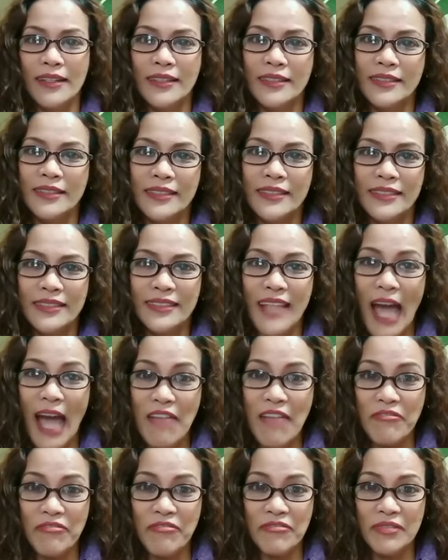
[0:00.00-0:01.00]
life
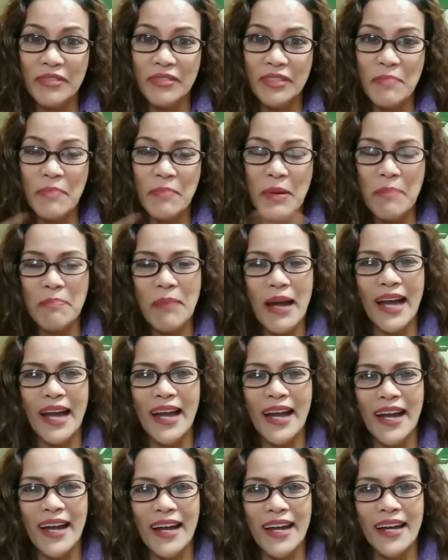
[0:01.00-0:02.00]
na
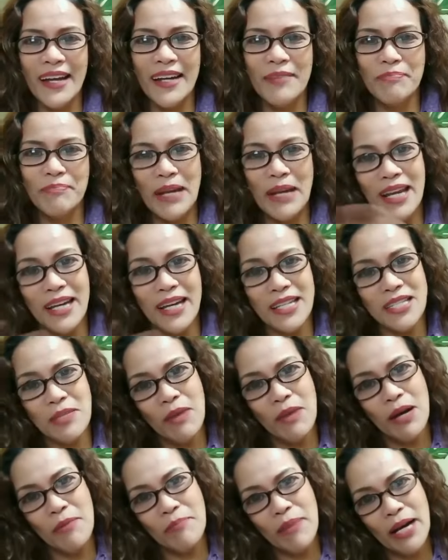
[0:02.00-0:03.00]
pagpapalaki sa mga
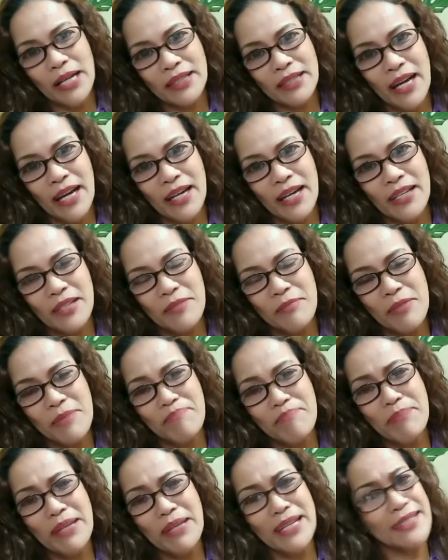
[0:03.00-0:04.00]
bata na
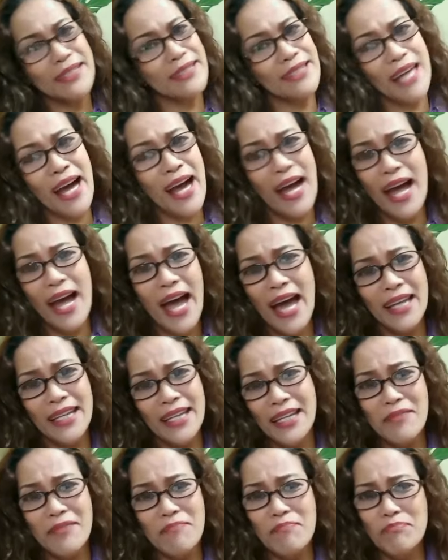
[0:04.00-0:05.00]
pinagdaanan
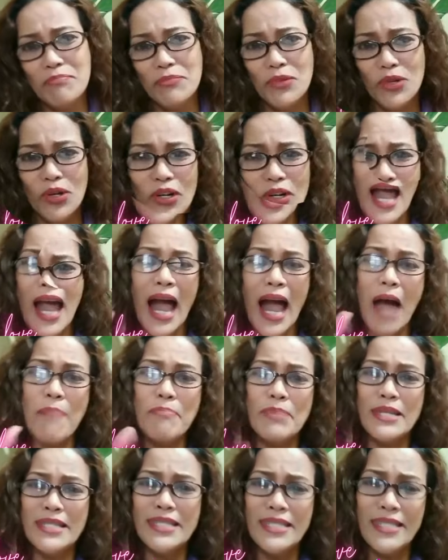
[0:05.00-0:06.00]
mo. Happy
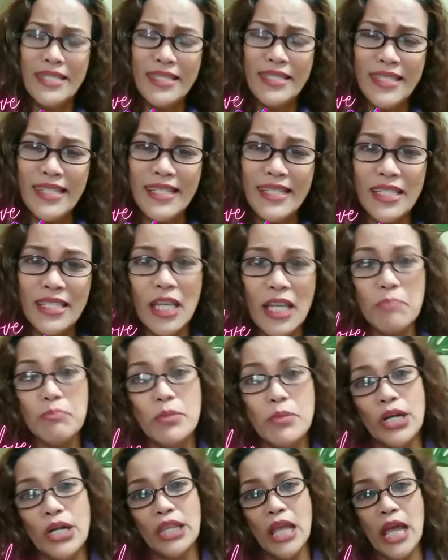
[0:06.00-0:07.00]
60th
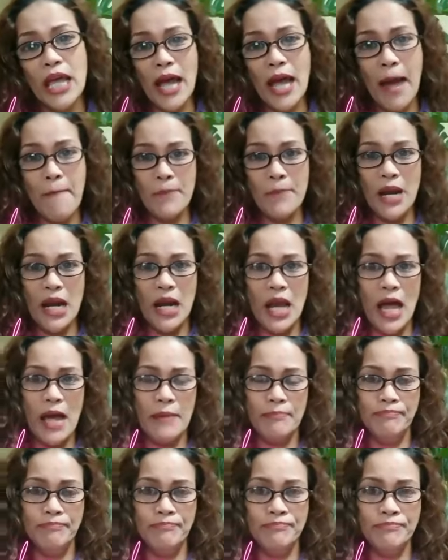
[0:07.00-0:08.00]
birthday nga pala.
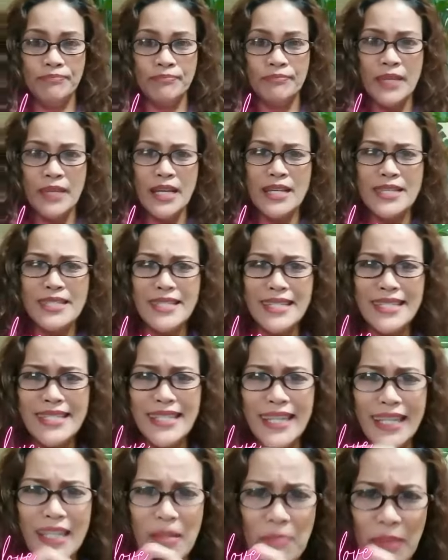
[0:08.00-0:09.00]
60 ka na
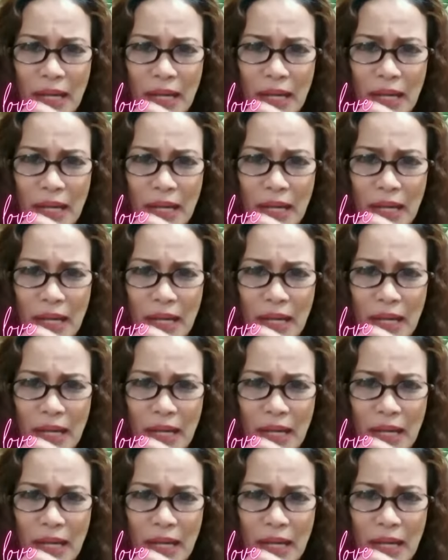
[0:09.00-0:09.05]
ba?